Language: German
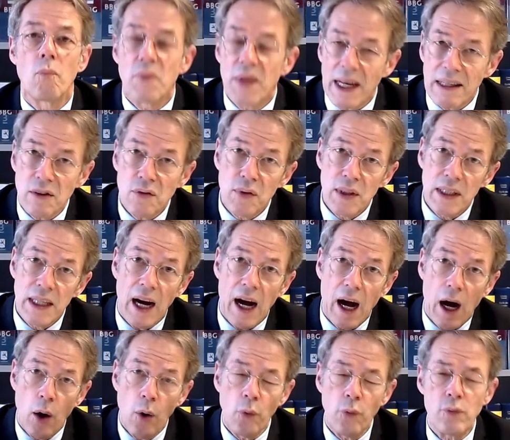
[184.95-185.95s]
Um das
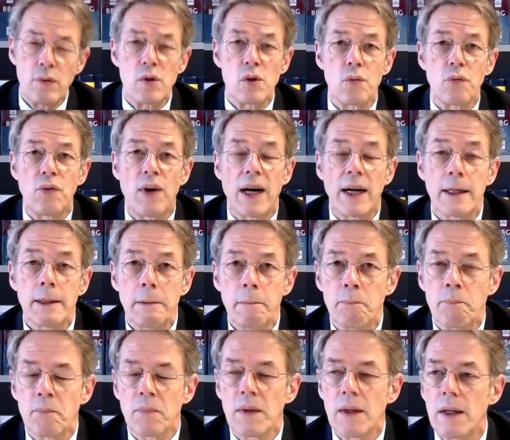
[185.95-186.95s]
wieder
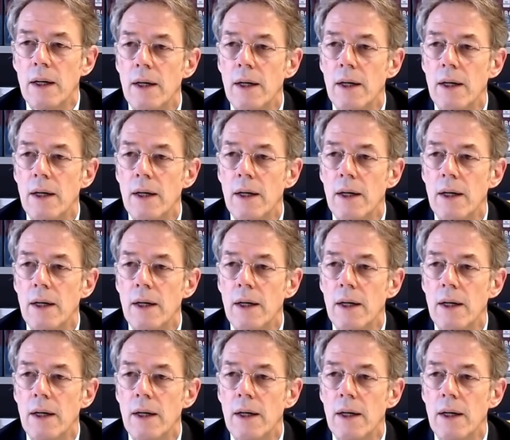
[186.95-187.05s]
aufzufangen,